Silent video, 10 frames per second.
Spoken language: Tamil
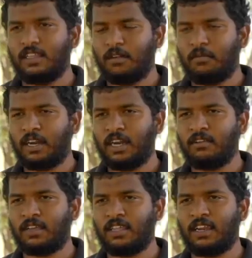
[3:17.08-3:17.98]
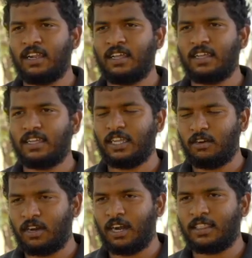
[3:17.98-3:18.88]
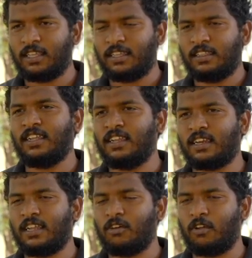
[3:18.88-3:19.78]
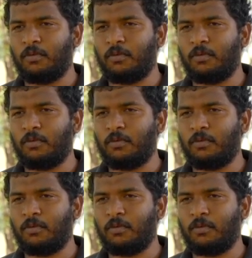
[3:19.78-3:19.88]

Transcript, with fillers: இந்த மரங்கள் வைக்கிறதுனால என்னோட அடுத்த சந்தேகம் என்னோட